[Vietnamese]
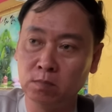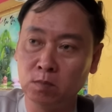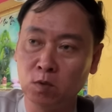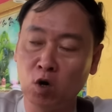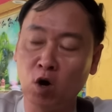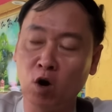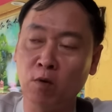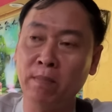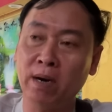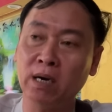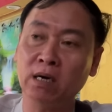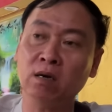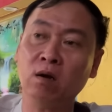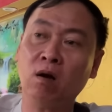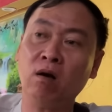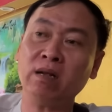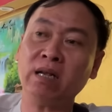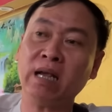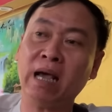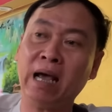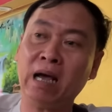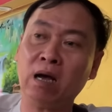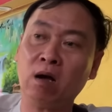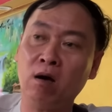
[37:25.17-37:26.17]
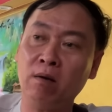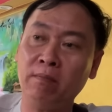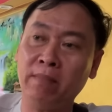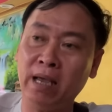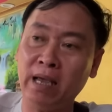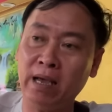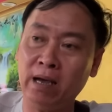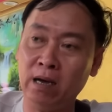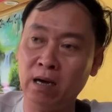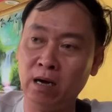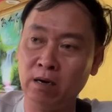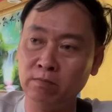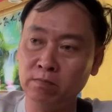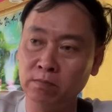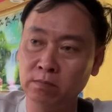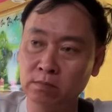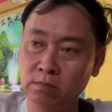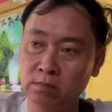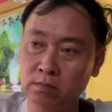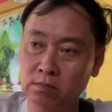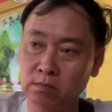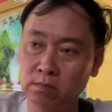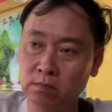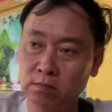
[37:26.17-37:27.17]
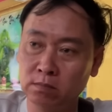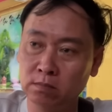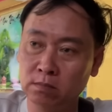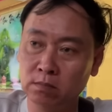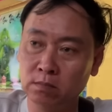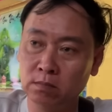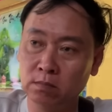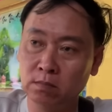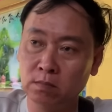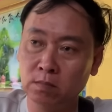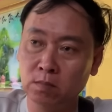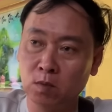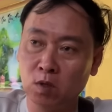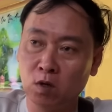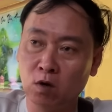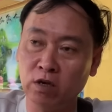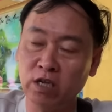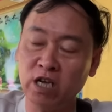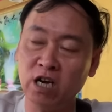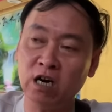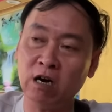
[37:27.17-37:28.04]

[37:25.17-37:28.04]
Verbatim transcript: rồi mình có cha có mẹ không rồi như